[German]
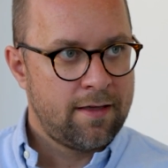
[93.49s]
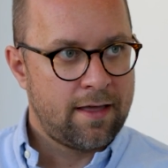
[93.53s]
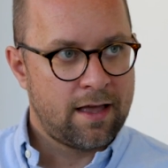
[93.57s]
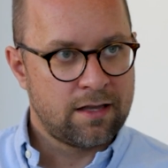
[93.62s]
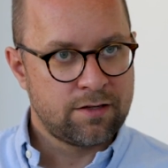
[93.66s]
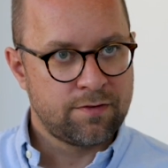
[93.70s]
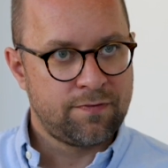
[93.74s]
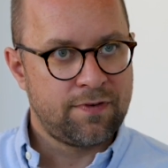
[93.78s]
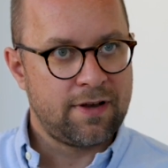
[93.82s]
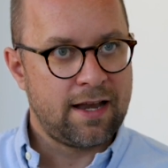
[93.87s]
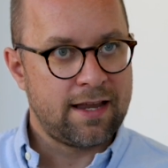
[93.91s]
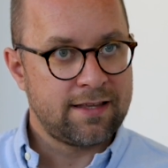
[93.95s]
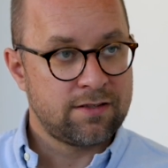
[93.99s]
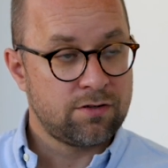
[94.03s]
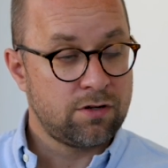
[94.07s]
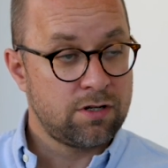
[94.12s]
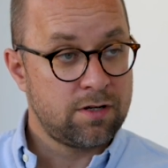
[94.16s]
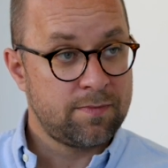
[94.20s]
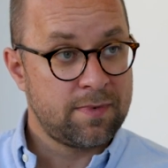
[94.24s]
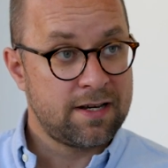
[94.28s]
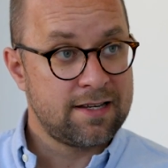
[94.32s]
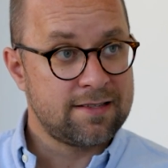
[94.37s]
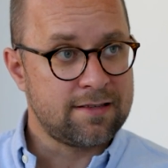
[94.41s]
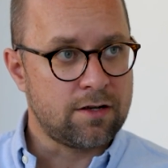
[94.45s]
Also vielleicht
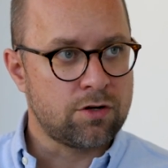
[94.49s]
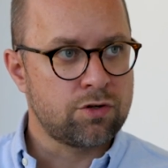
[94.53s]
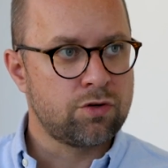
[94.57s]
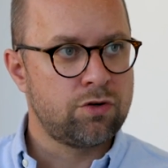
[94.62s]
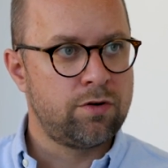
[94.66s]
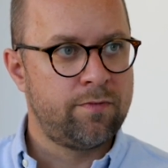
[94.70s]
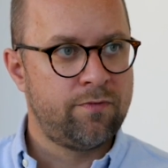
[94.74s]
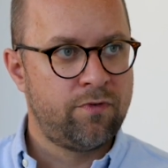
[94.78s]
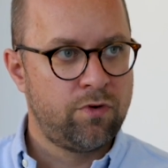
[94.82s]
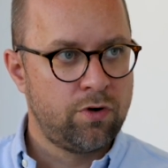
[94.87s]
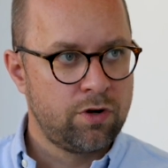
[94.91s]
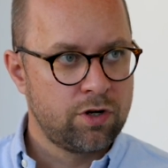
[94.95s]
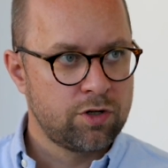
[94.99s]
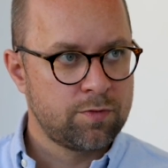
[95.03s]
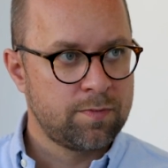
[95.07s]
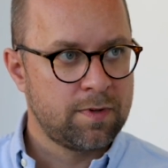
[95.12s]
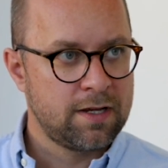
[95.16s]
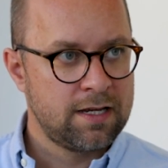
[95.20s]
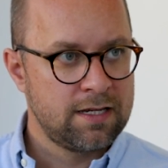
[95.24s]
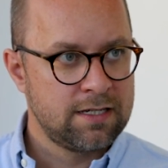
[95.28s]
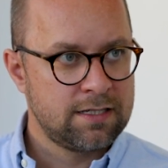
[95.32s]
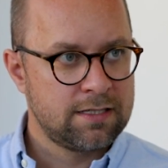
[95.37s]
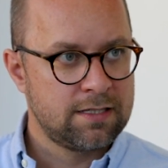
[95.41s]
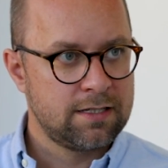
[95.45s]
sollte man es auch schon im
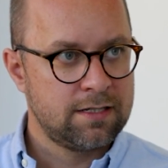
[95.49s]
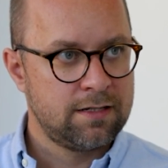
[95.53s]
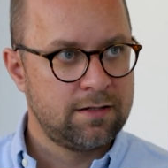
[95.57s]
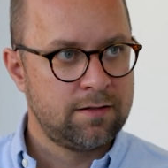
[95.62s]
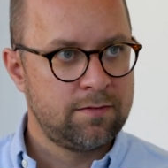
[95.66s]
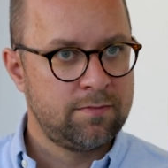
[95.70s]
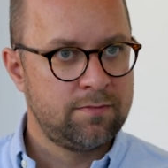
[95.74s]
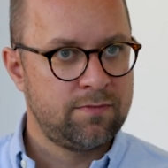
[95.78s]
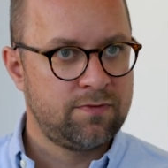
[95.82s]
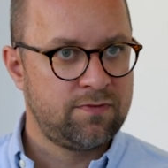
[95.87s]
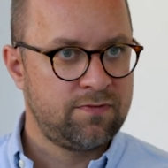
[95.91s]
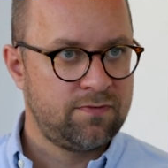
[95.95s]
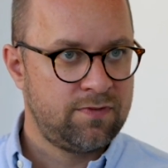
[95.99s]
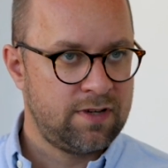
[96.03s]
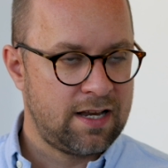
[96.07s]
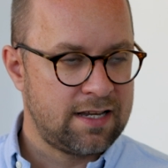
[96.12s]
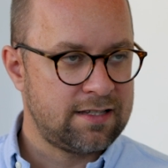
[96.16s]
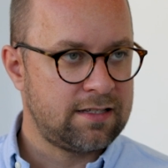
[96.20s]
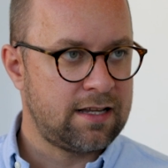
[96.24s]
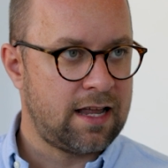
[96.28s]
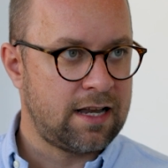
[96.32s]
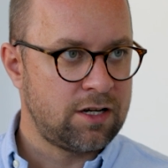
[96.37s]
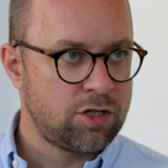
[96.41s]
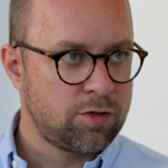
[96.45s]
Vorgespräch äh,
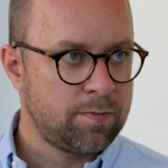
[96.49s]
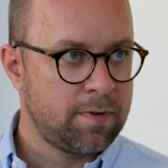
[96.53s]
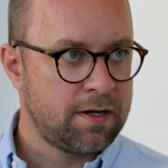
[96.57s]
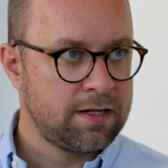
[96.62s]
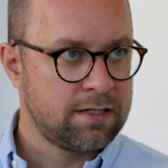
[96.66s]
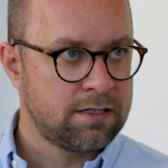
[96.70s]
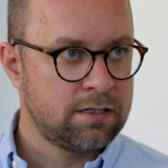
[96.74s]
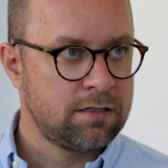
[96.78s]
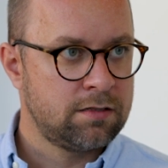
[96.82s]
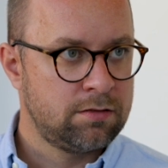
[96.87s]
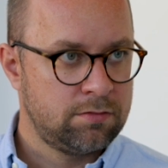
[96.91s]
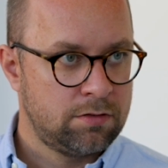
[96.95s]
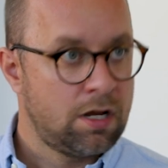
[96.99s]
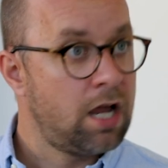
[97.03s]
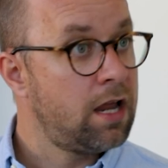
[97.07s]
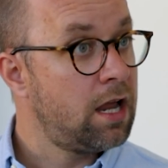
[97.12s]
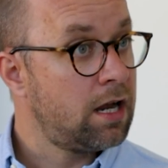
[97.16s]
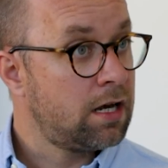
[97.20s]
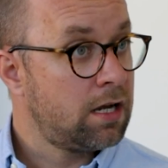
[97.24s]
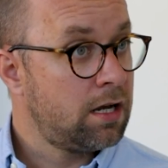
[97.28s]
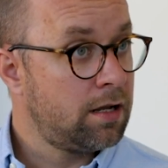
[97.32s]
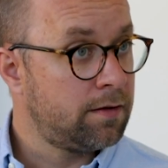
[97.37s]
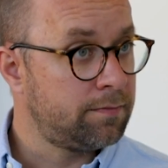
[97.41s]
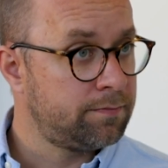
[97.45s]
vielleicht das ansprechen. Ja,
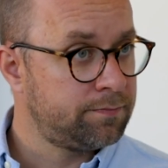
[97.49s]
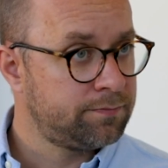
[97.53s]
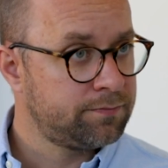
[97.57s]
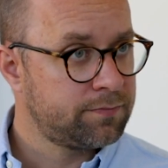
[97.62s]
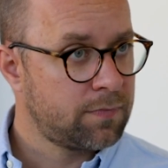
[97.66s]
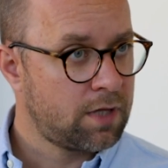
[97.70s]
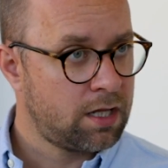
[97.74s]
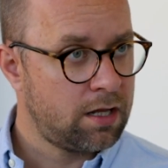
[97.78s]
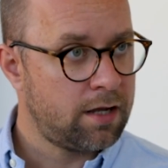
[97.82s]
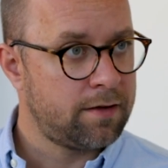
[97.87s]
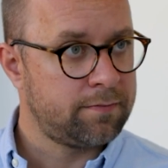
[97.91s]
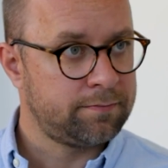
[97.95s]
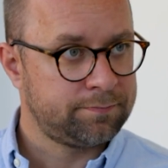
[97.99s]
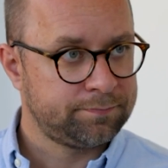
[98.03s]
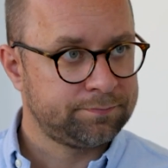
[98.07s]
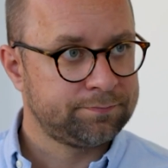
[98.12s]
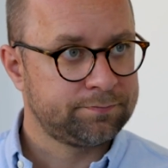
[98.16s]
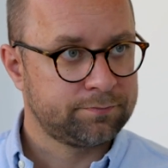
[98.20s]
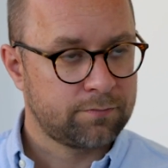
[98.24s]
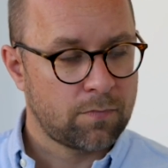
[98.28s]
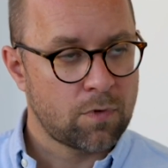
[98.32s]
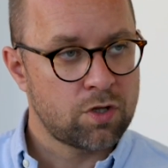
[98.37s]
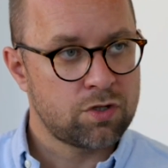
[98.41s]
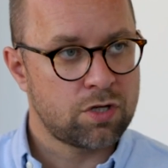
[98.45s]
ja, klar, klar.
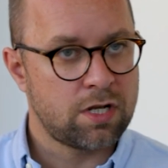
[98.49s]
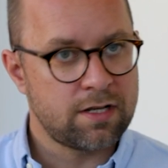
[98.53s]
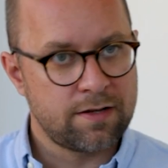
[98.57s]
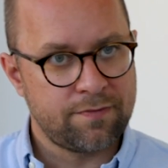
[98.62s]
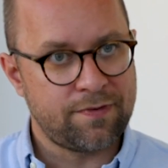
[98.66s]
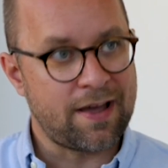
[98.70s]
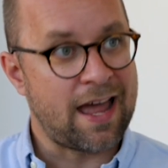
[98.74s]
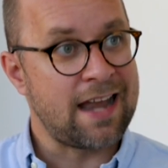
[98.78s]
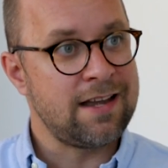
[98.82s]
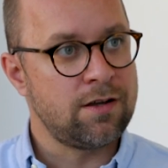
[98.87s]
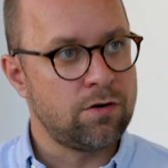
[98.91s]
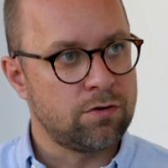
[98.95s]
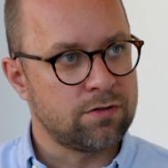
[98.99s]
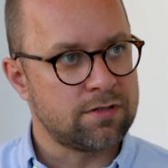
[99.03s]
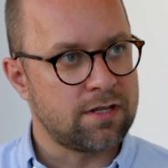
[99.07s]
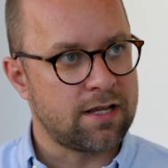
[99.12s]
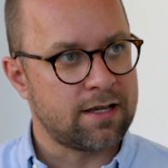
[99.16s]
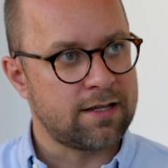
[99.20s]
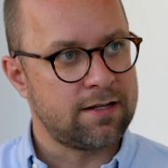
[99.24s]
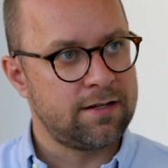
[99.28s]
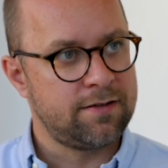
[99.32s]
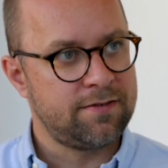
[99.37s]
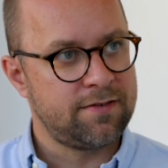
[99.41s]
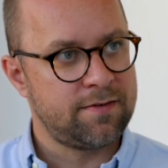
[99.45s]
Das ist halt eine
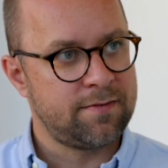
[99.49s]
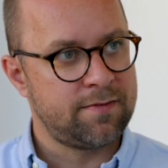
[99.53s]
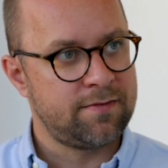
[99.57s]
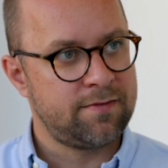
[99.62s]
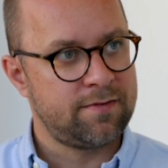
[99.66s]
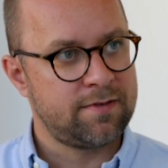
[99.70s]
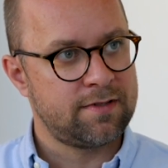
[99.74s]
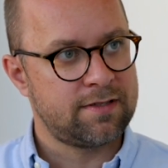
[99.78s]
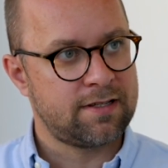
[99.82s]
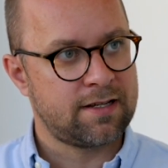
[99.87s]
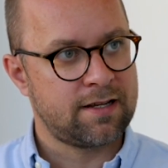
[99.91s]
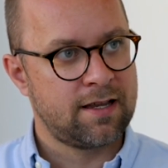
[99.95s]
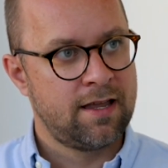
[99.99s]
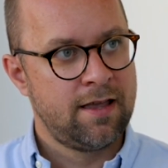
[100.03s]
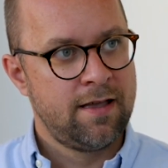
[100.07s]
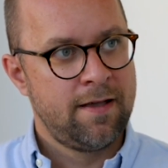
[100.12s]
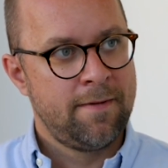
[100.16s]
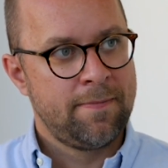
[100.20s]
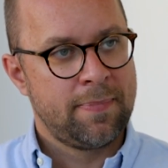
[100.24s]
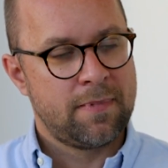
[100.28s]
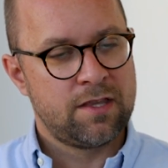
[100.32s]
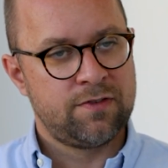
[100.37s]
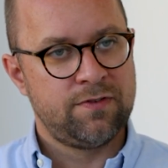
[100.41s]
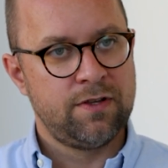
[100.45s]
Verhandlungssache, ne? wenn man sagt,
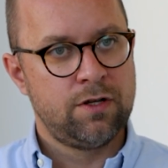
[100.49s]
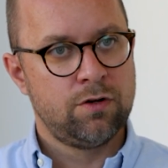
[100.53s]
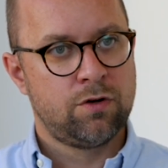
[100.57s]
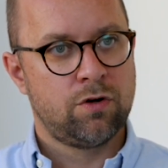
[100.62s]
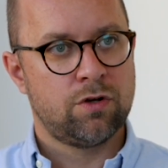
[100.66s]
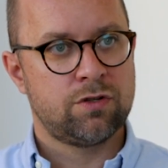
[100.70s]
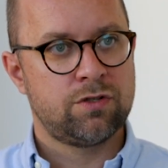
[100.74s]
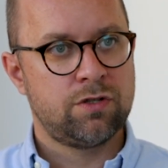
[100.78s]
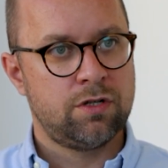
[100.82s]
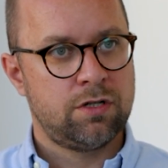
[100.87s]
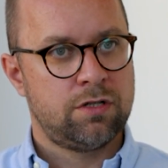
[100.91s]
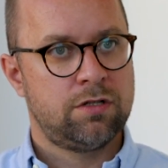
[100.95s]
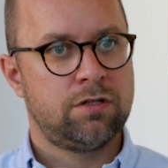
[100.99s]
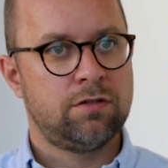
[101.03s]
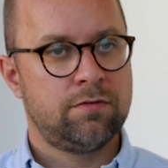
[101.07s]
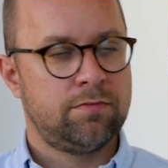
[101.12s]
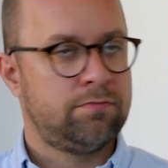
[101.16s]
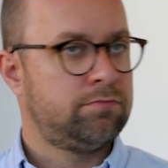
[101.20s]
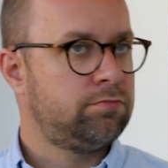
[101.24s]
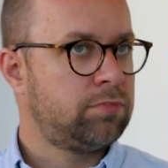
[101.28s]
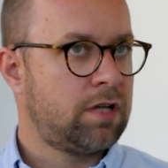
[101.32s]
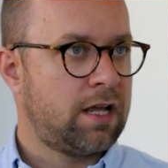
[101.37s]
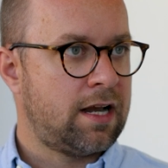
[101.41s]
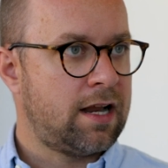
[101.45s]
das Video kostet,
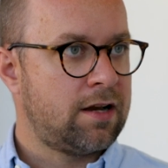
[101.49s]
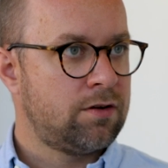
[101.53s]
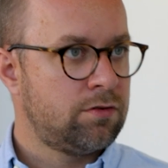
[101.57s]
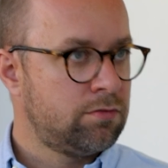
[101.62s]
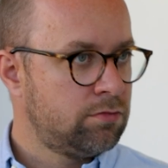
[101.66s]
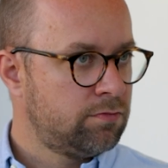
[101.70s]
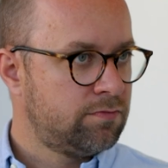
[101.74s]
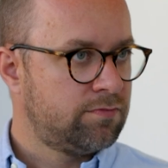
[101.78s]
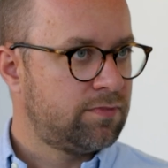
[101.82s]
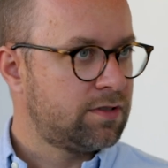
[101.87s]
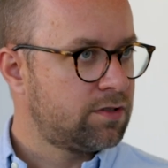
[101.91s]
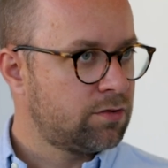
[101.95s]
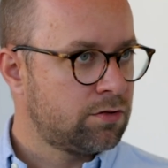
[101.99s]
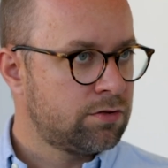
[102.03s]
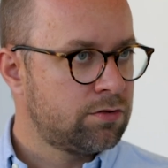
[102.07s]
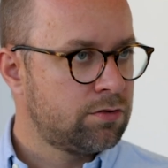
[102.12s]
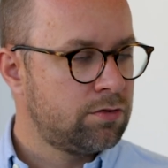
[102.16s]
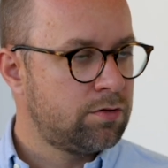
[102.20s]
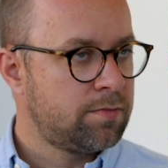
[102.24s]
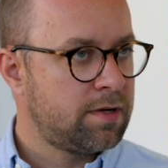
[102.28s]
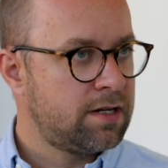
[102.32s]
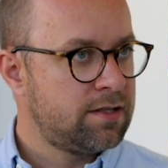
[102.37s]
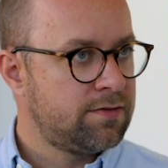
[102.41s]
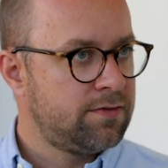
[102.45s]
keine Ahnung, was
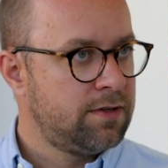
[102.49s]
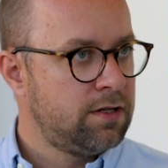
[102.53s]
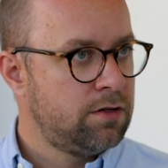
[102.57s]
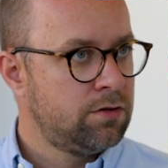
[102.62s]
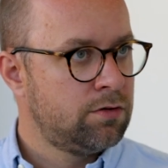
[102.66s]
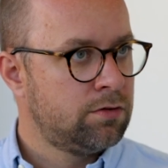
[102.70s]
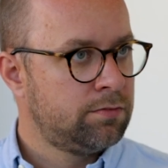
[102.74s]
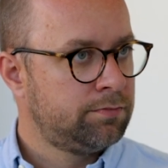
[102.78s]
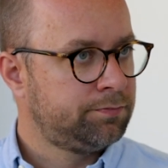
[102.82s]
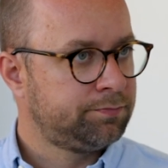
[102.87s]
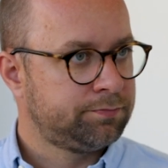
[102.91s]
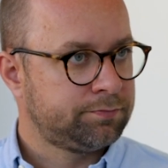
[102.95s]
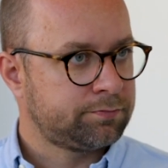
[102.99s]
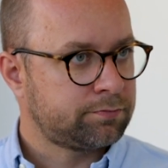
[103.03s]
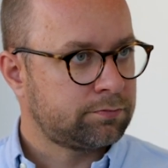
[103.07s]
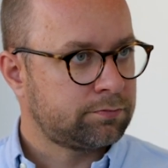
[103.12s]
kostet ein normales Video?